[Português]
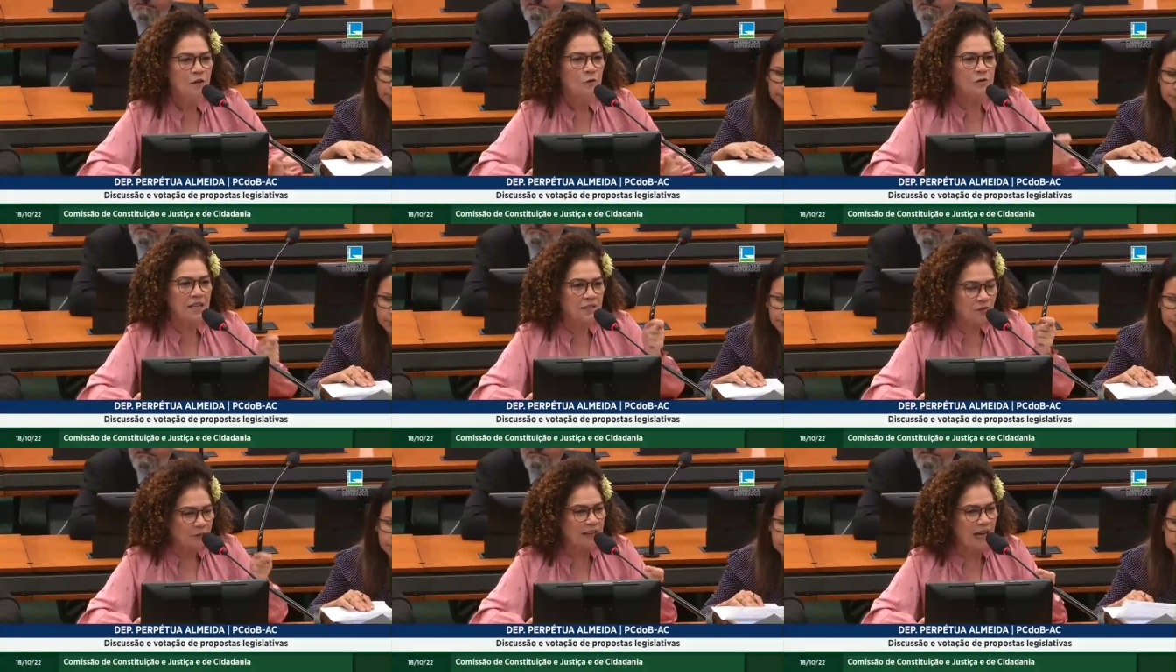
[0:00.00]
Os
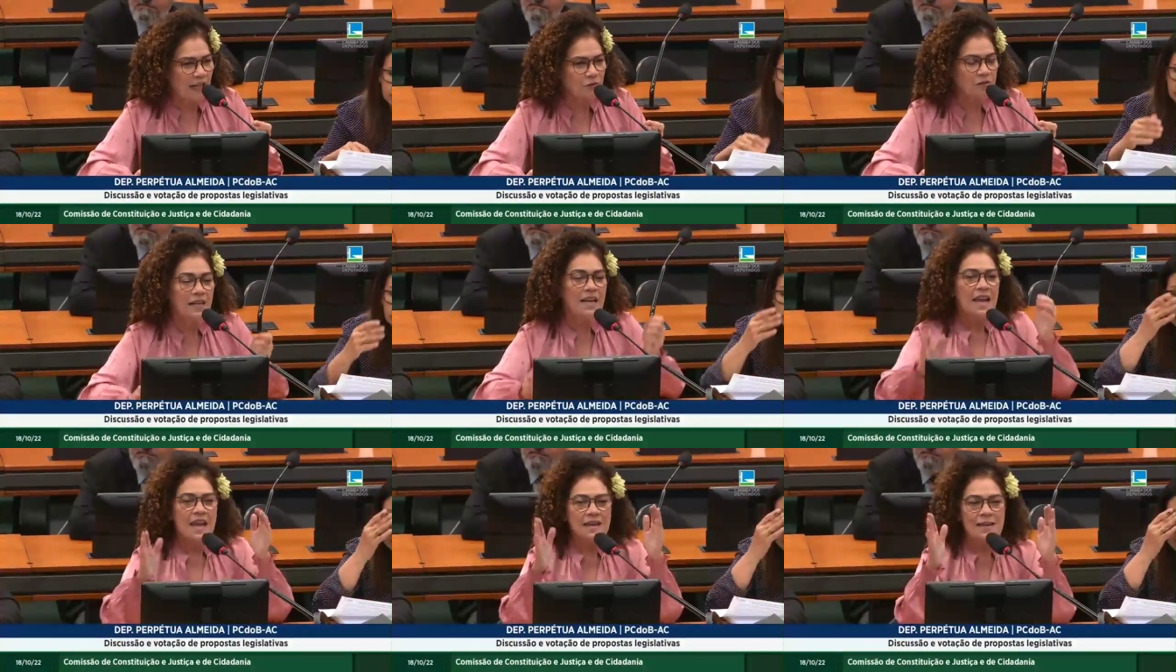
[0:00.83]
resultados
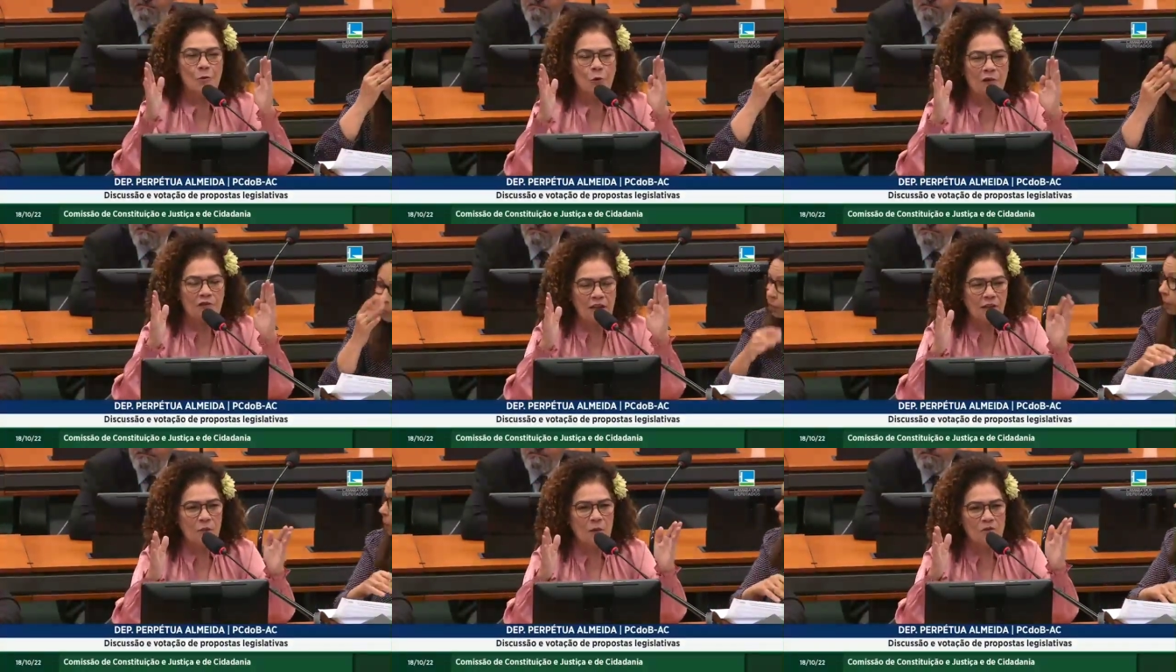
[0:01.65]
em que o
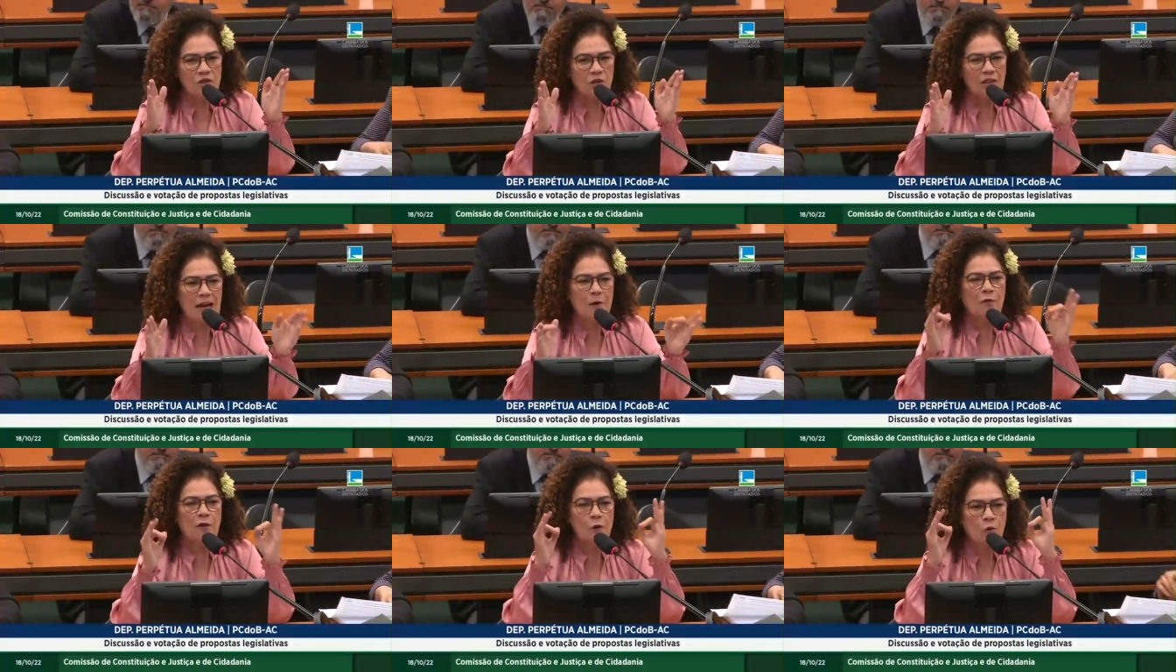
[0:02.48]
governo
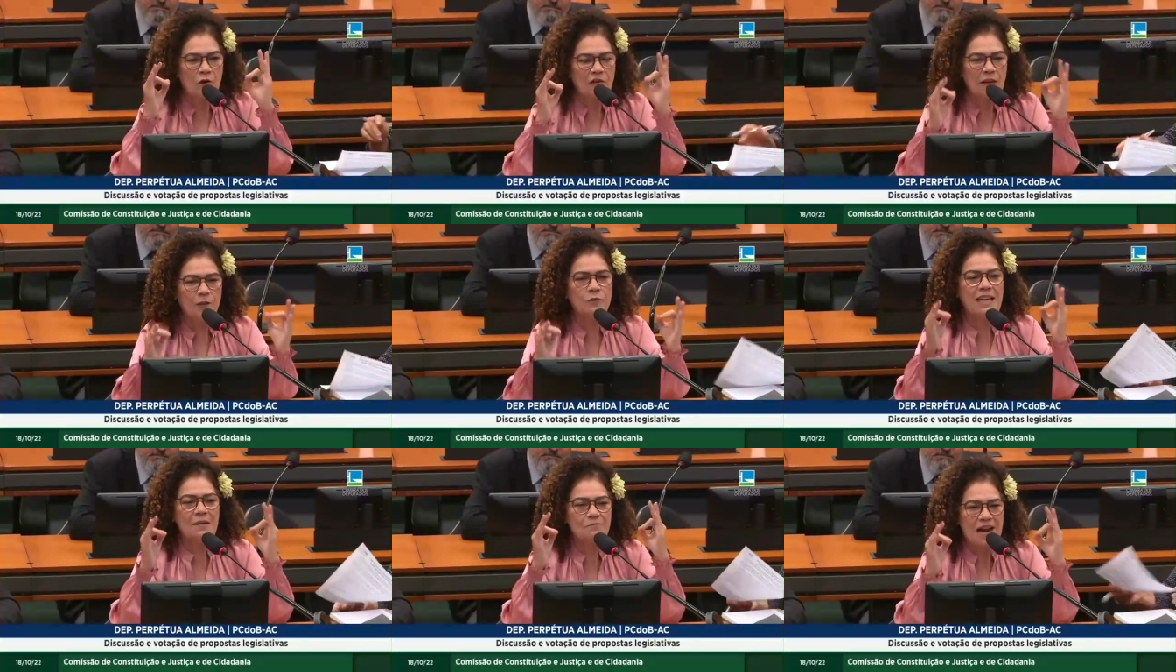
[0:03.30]
Bolsonaro foi o governo
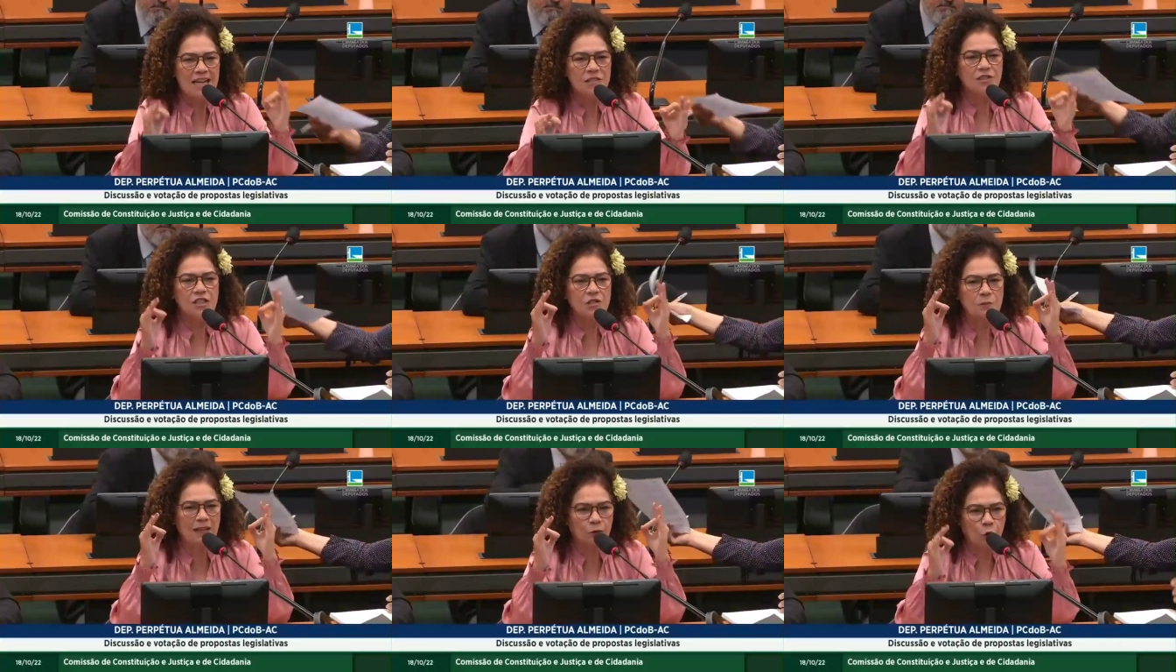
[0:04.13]
que mais
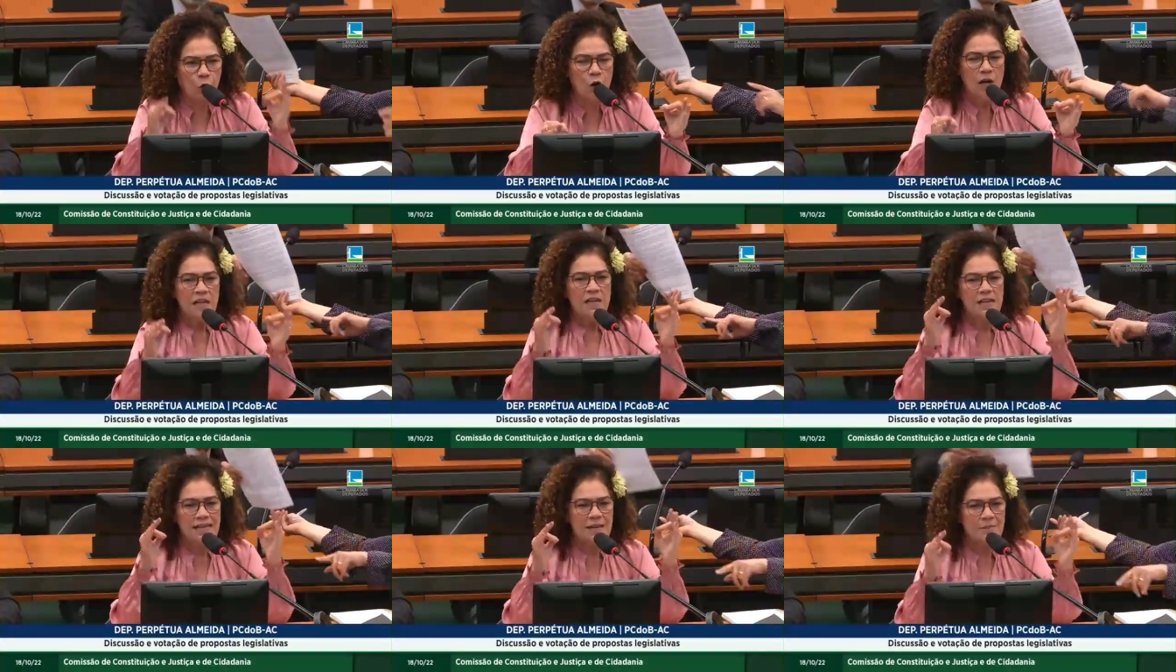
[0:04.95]
desmatou
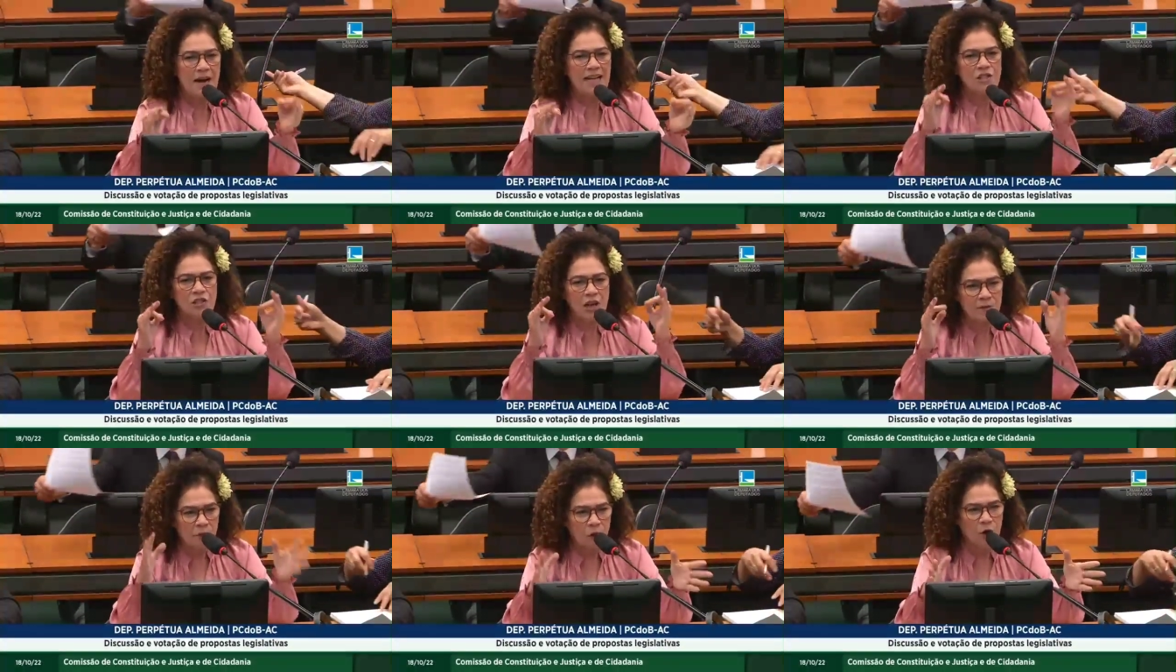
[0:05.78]
e que mais
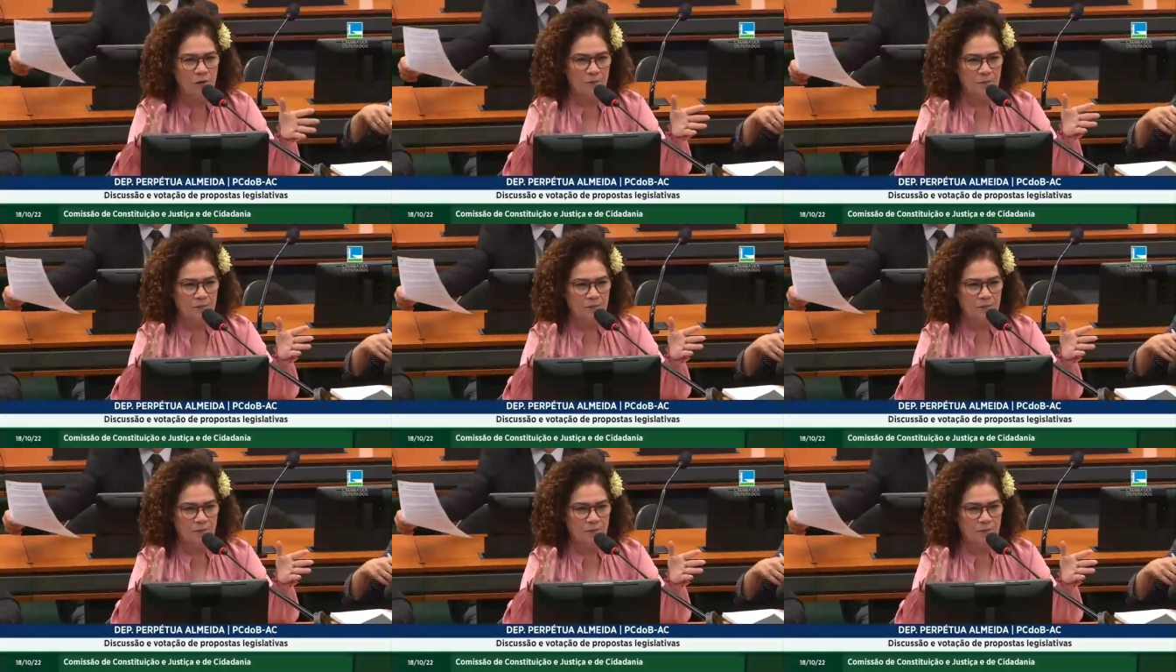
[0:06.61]
queimou.